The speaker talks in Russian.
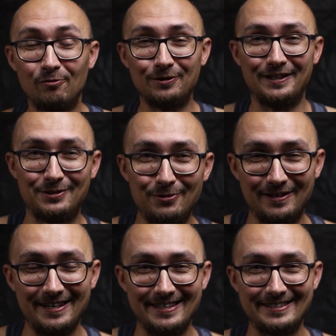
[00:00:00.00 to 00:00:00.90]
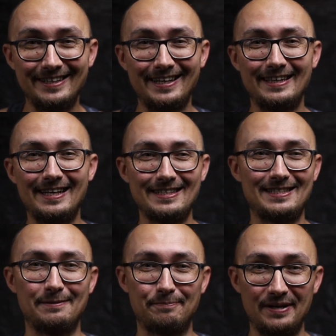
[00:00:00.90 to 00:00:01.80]
вот насколько я
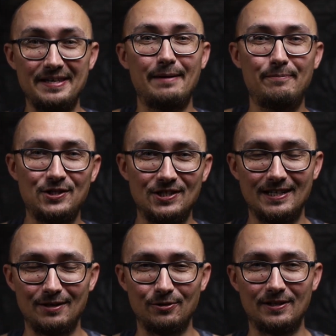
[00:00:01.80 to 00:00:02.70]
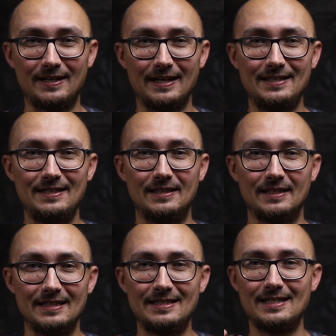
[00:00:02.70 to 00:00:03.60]
изголодался по необычной какой-то картинке.
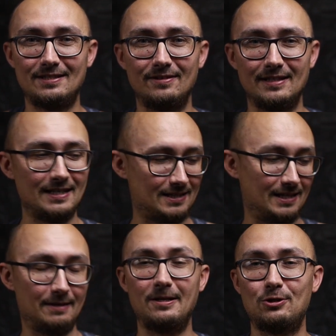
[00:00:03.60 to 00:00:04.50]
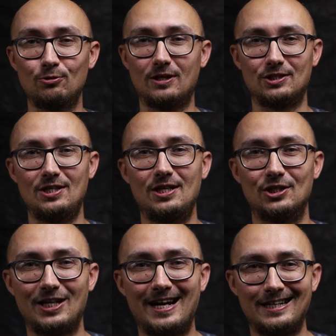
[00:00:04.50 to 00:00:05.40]
Естественно, если я начну каждый день
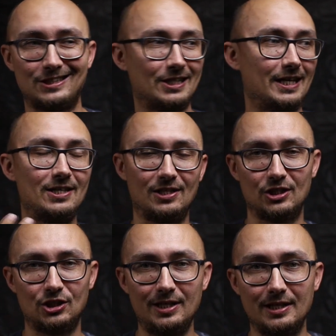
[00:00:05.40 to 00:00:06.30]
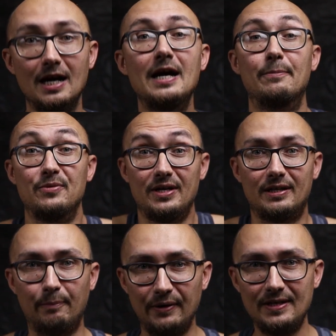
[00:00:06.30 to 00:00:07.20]
шарашить, ходить на ширик, мне
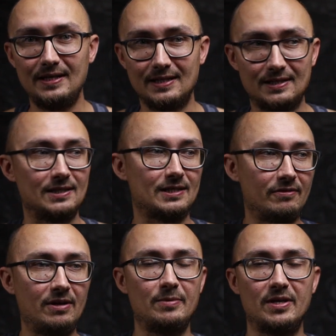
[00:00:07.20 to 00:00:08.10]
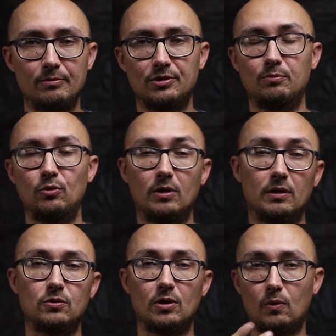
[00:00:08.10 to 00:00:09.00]
это приест, и со временем я уже буду
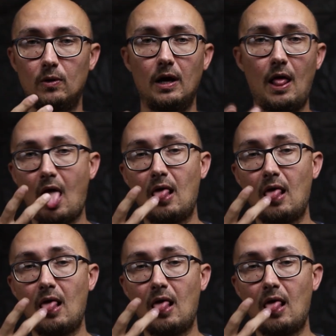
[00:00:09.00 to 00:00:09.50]
это все такое